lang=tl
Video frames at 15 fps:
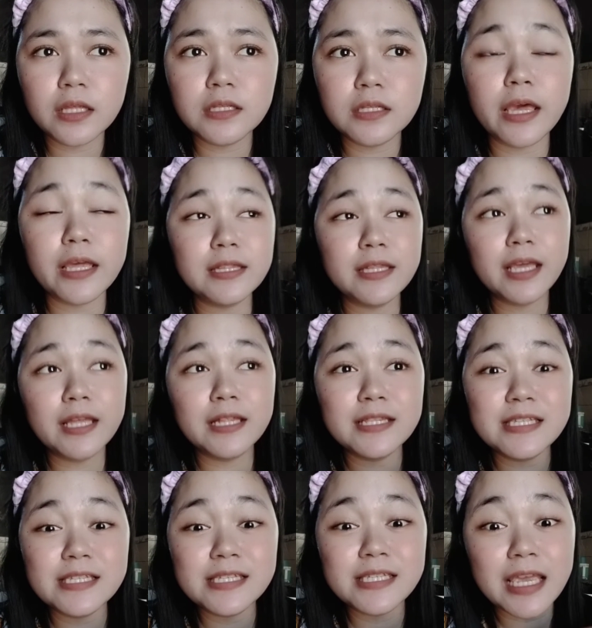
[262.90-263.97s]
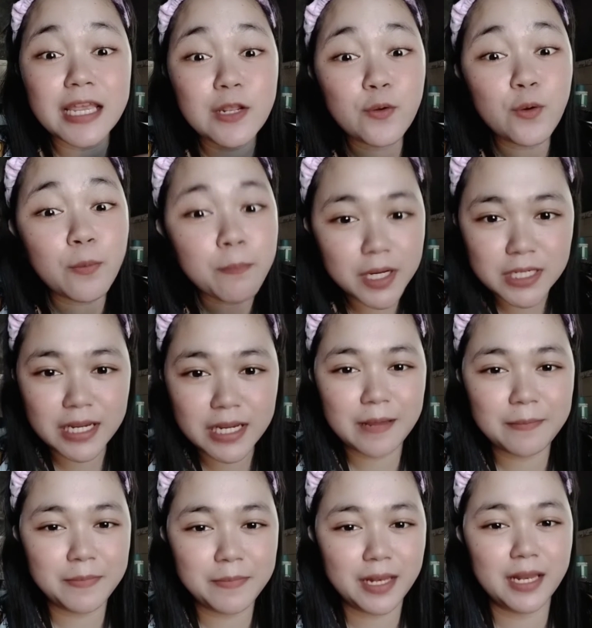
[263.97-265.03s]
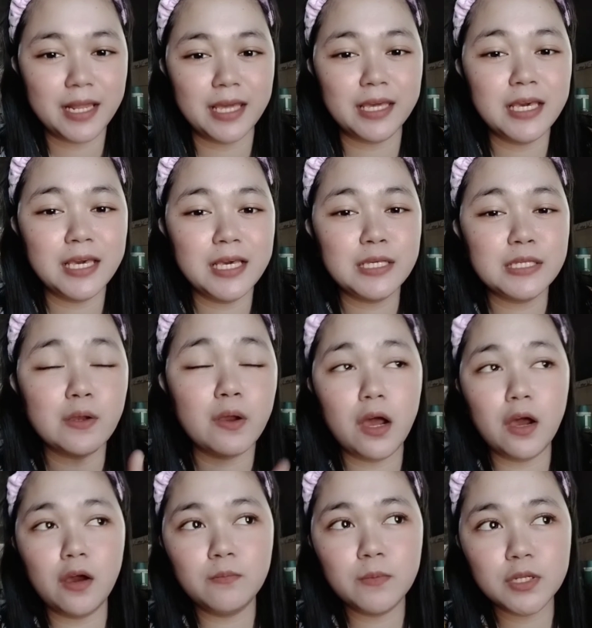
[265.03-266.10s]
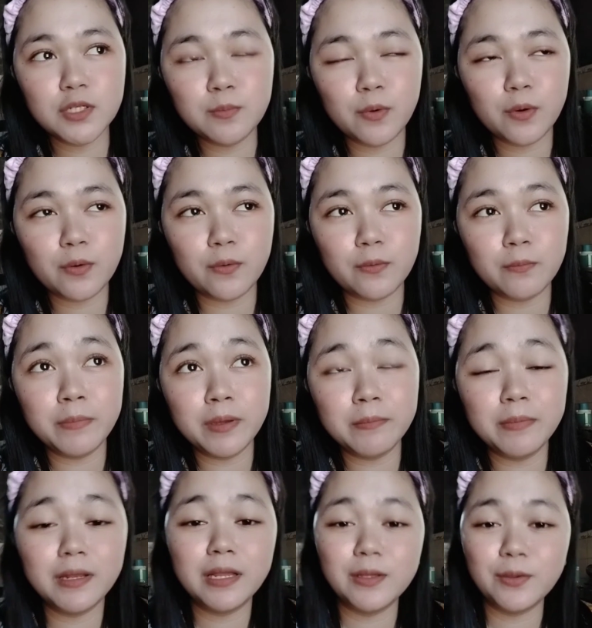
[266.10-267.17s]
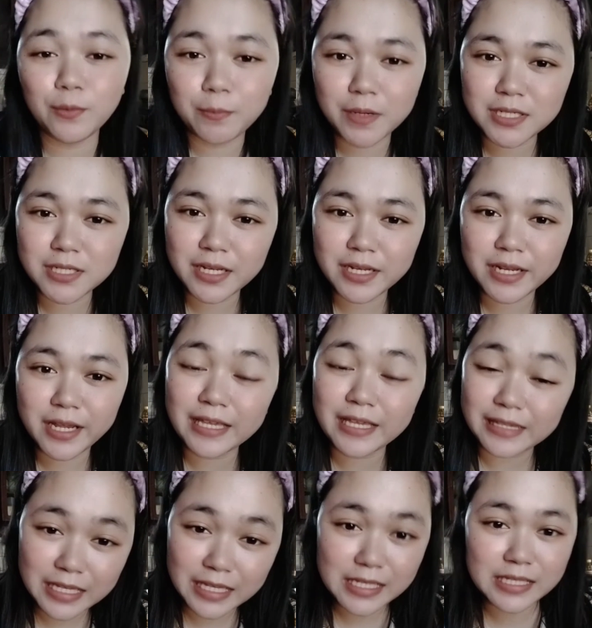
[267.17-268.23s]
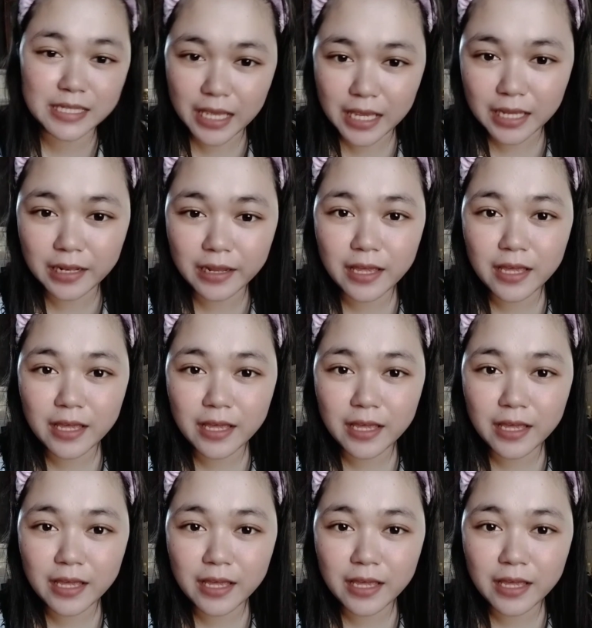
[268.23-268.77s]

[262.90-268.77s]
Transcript: And then, sale ko pa siya nabili. So, how much more kung bibilhin ko pa siya ng hindi sale.